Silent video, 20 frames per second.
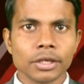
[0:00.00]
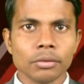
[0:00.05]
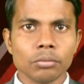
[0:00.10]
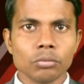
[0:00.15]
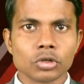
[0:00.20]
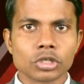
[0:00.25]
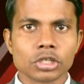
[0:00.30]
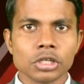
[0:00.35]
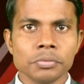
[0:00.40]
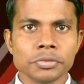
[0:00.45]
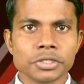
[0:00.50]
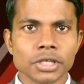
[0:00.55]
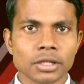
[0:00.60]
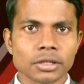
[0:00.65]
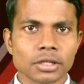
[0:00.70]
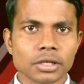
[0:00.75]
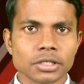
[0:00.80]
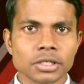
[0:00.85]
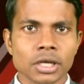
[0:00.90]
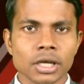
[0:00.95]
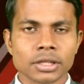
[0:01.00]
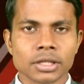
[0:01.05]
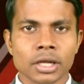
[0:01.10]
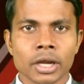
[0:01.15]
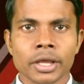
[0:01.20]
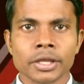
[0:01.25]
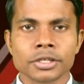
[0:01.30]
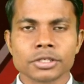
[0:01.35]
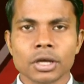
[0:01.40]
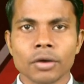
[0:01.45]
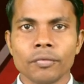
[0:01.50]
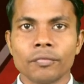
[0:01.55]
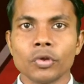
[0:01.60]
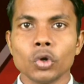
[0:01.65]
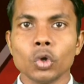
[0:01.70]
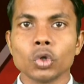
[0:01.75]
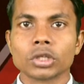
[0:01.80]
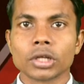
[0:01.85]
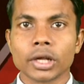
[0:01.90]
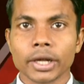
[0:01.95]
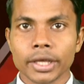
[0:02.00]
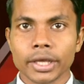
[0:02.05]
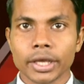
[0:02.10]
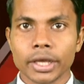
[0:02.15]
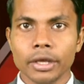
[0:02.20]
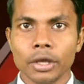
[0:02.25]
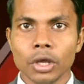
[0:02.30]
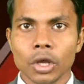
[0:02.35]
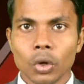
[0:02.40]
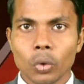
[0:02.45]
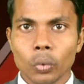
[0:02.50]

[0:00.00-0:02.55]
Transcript: कि मुस्लिम छात्र छात्राएं इसका विरोध करेंगी